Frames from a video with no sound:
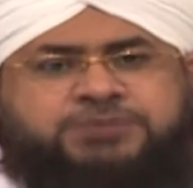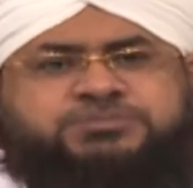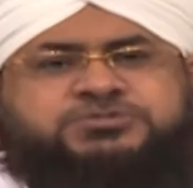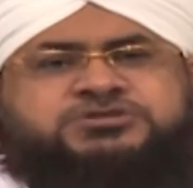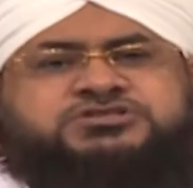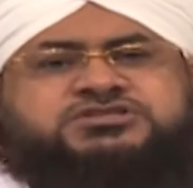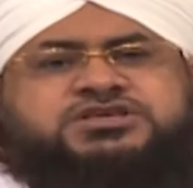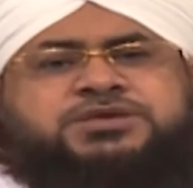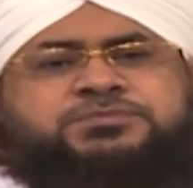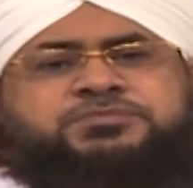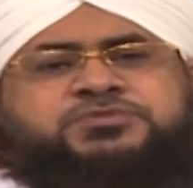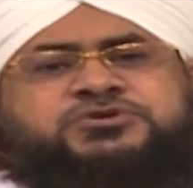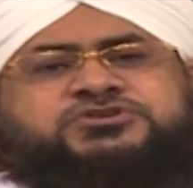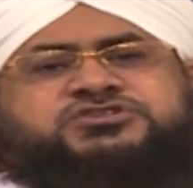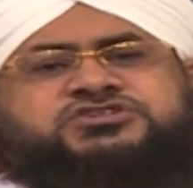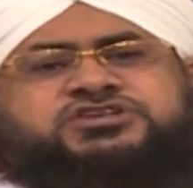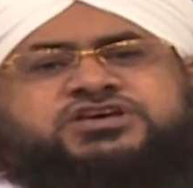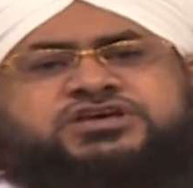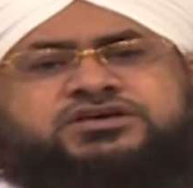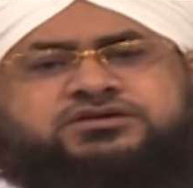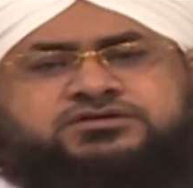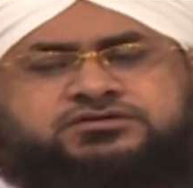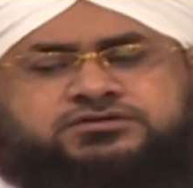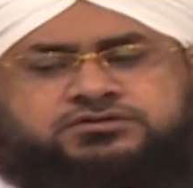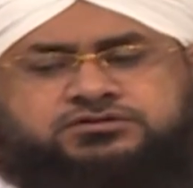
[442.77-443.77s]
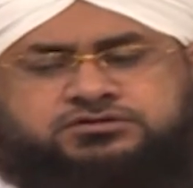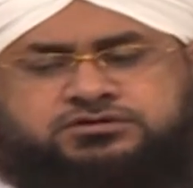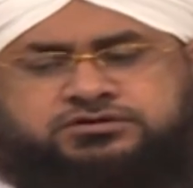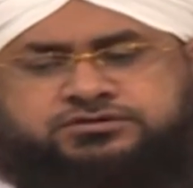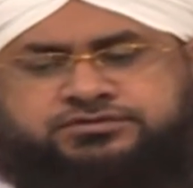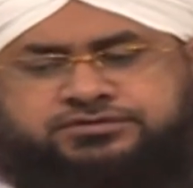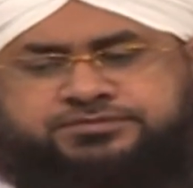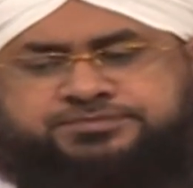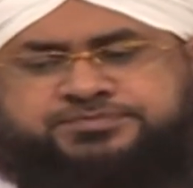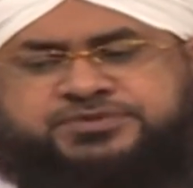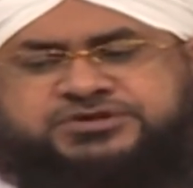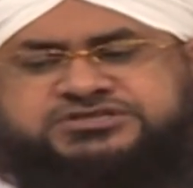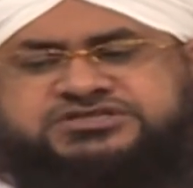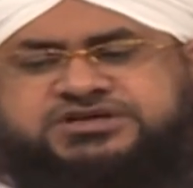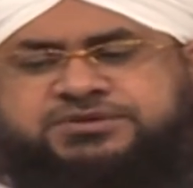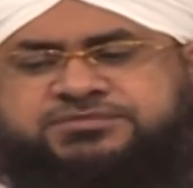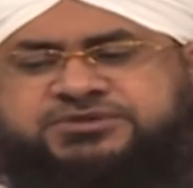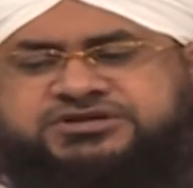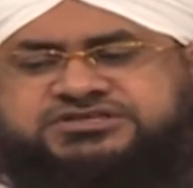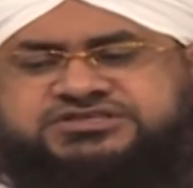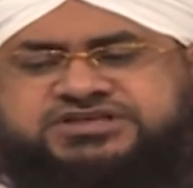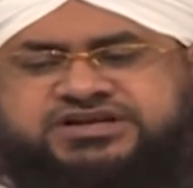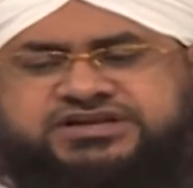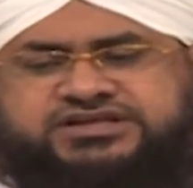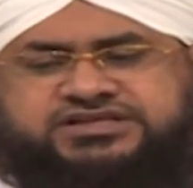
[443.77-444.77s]
এখন এটার পেছনে
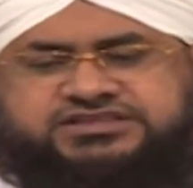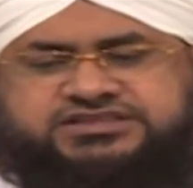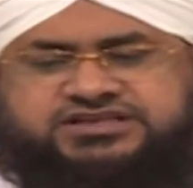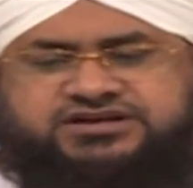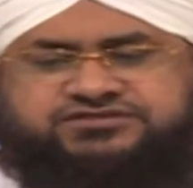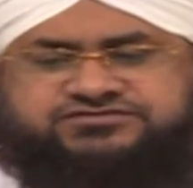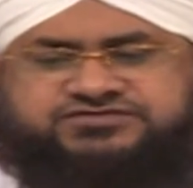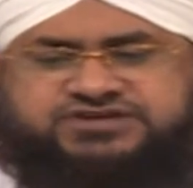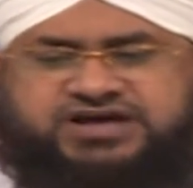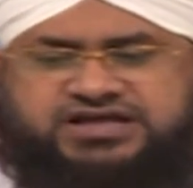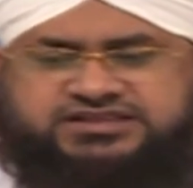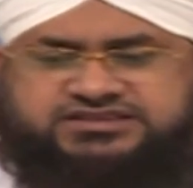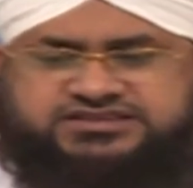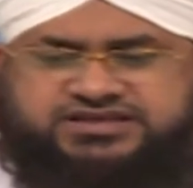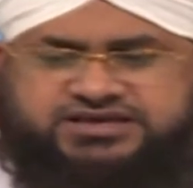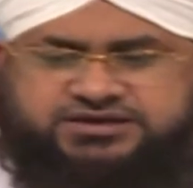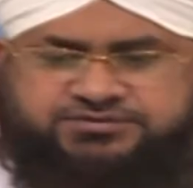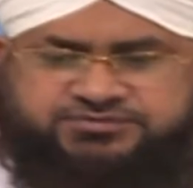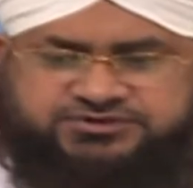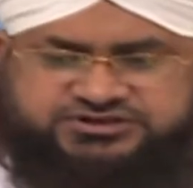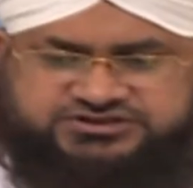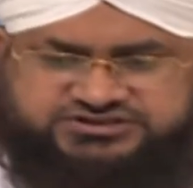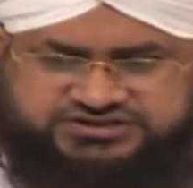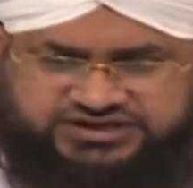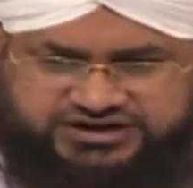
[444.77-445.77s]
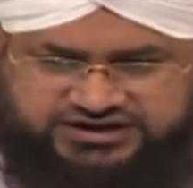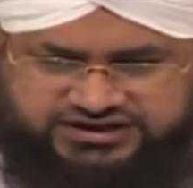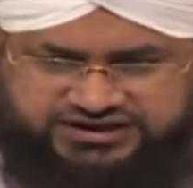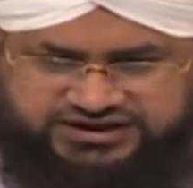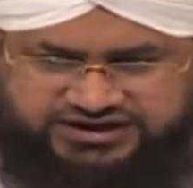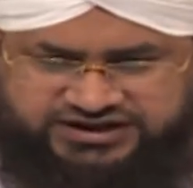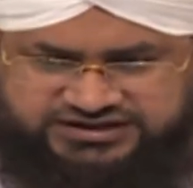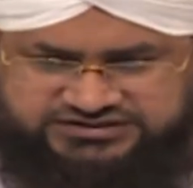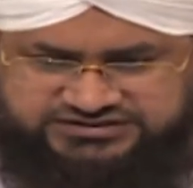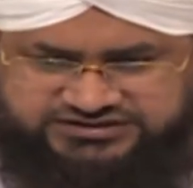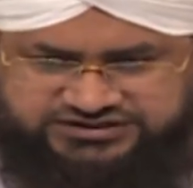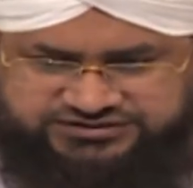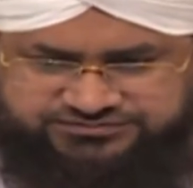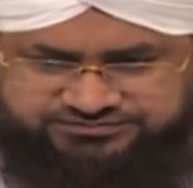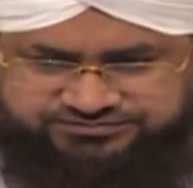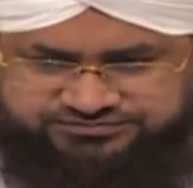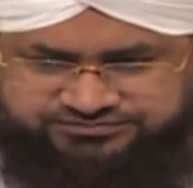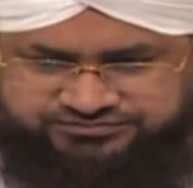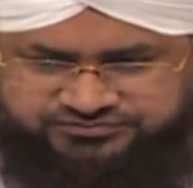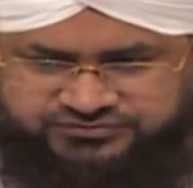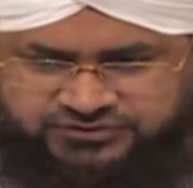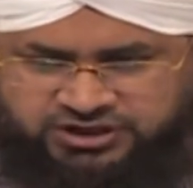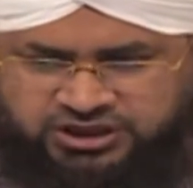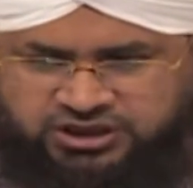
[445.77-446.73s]
প্রেক্ষাপটের দিকে যাচ্ছি মাদানি চ্যানেলের দর্শক